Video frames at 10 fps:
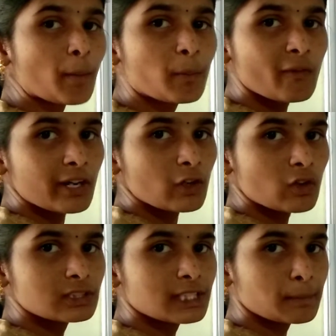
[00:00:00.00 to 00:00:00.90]
అప్వర్డ్
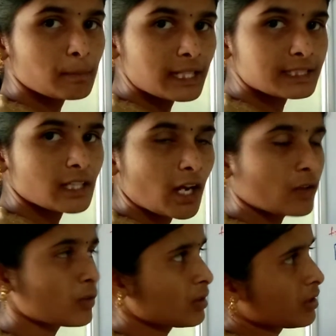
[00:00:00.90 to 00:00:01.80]
లోడ్స్ని
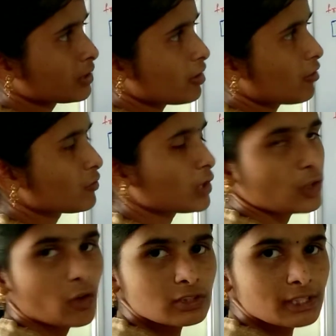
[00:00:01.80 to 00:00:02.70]
ప్లస్గాను
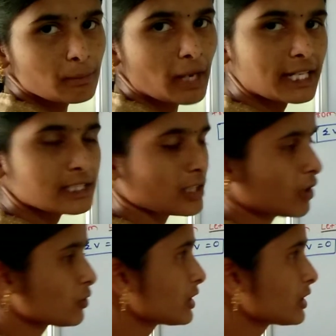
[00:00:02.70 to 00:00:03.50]
డౌన్వర్డ్ లోడ్స్ని మైనస్గాను